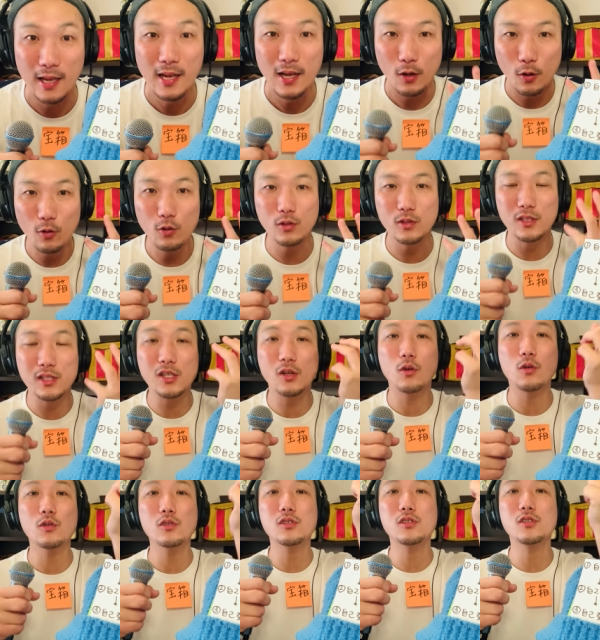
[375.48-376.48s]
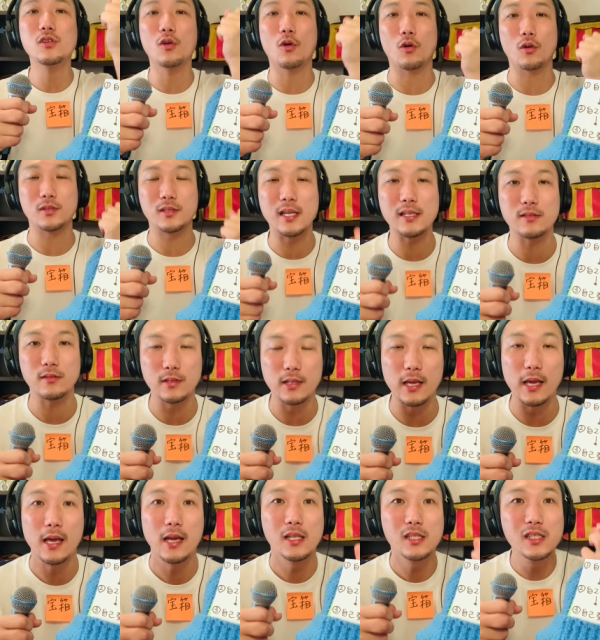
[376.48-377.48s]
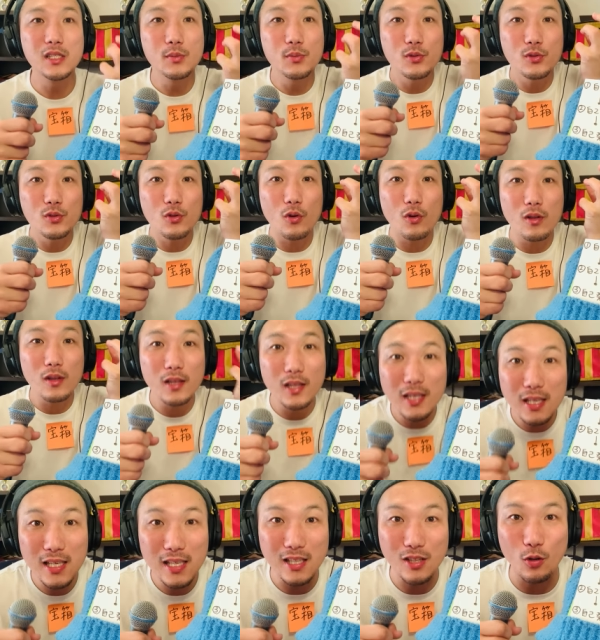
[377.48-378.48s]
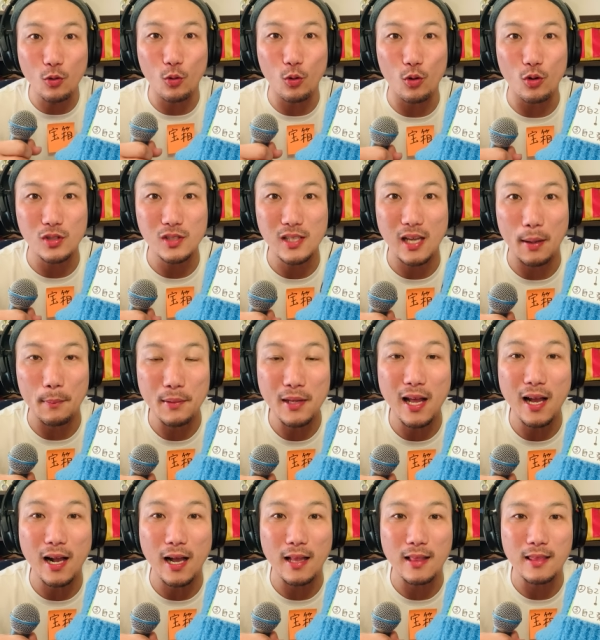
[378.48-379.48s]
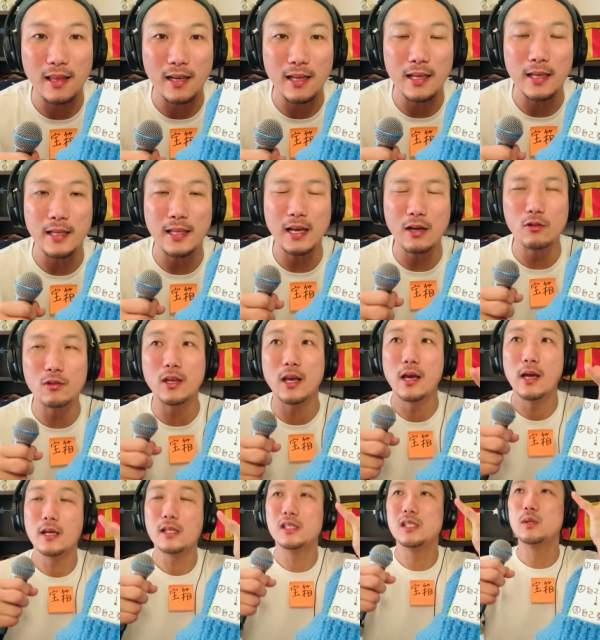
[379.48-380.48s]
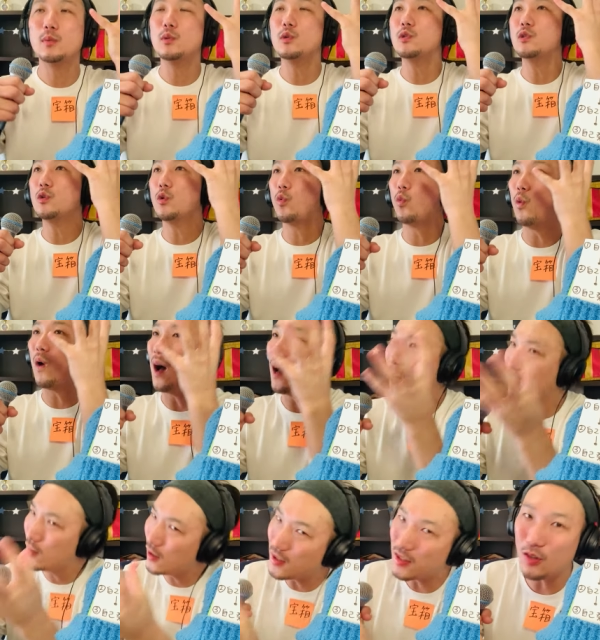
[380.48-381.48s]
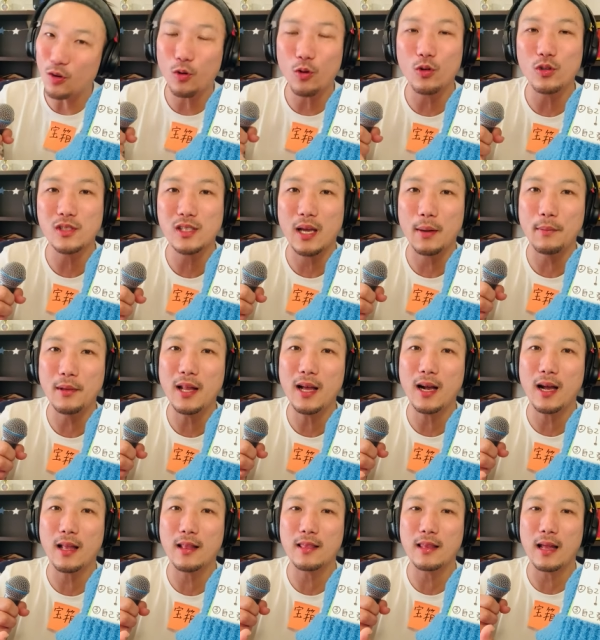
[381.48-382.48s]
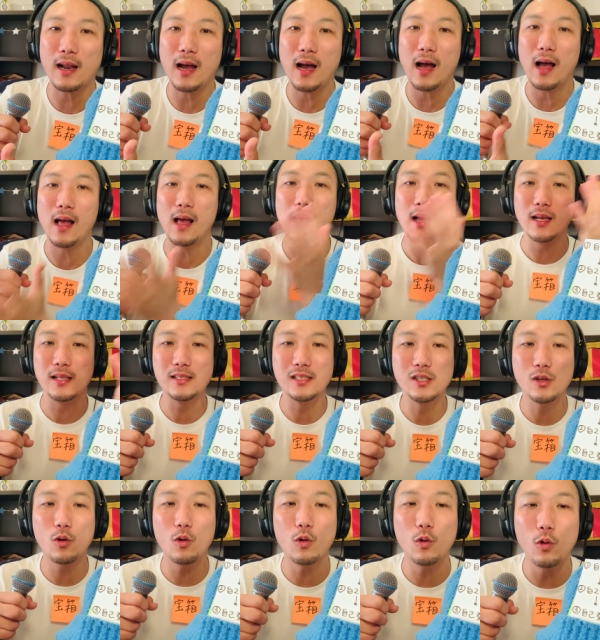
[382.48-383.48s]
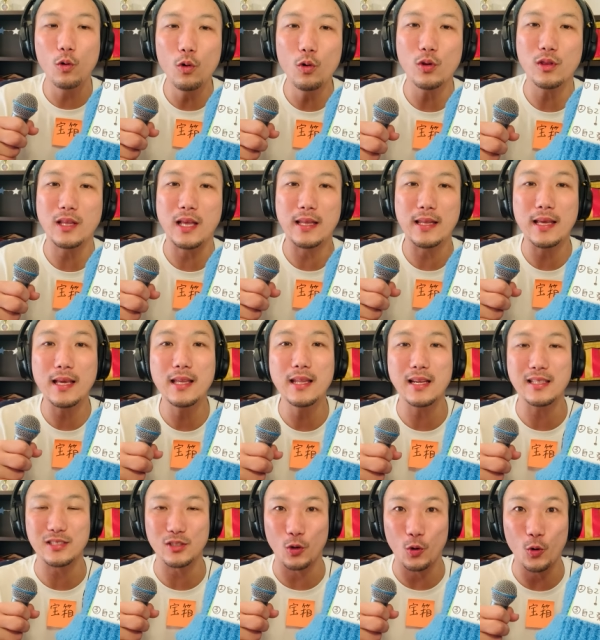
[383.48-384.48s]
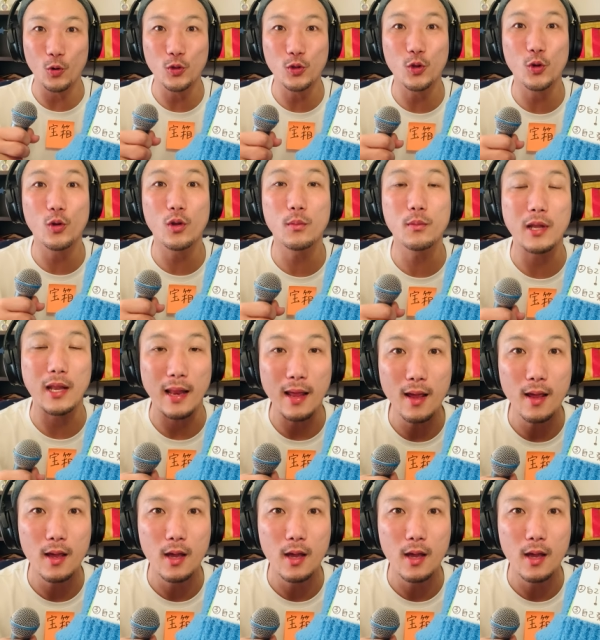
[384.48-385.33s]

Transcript: この自己需要をせずに自分のいいところしか見なかったり、逆に自分の悪いところしか見なかったら自己肯定できないんですよ。本当の意味でね、